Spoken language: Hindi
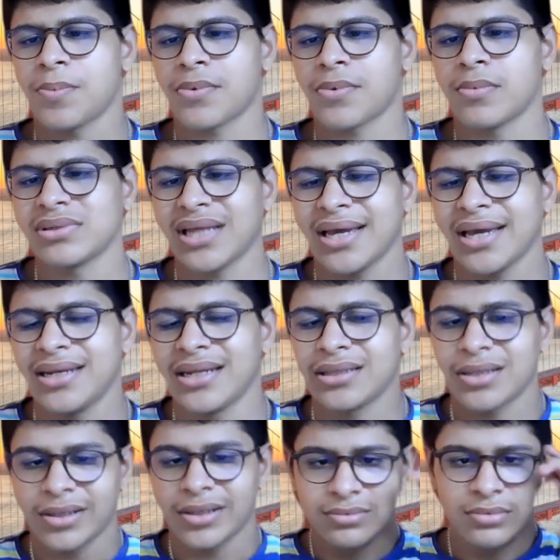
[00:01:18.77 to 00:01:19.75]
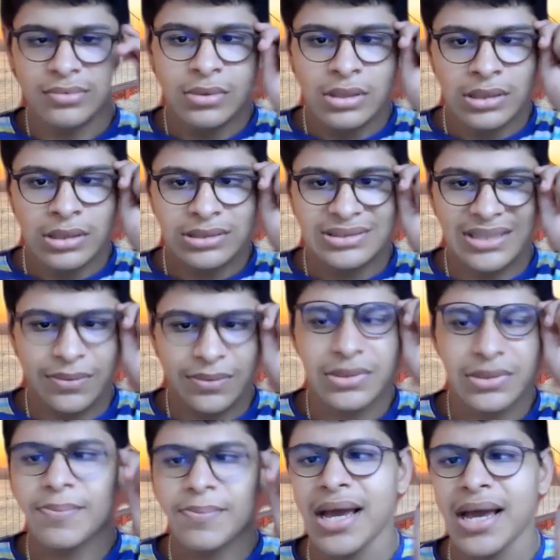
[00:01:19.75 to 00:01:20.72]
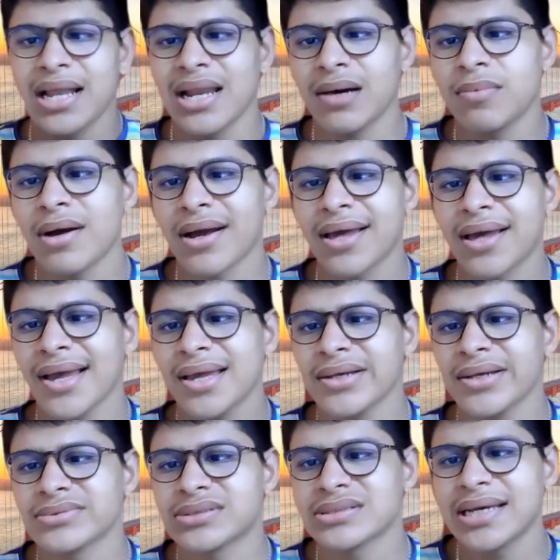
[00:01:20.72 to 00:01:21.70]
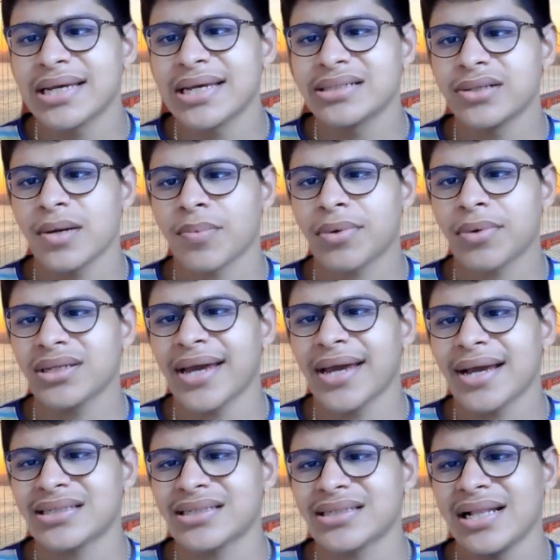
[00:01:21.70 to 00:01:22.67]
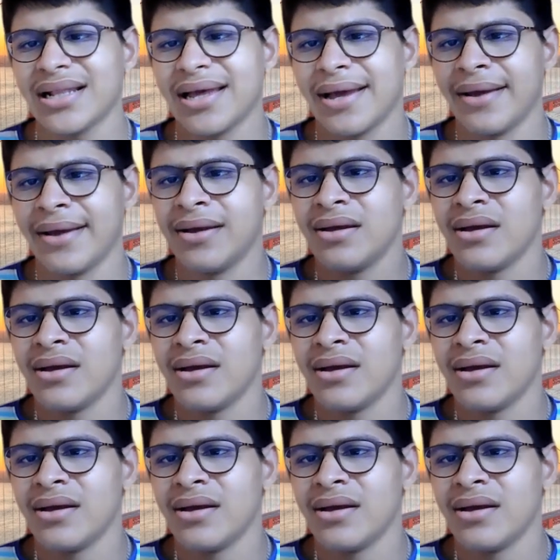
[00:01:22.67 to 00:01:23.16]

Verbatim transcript: आपको बता ही देता हूँ सबसे पहला बग है कि उससे जो आपका जो एक्सेल है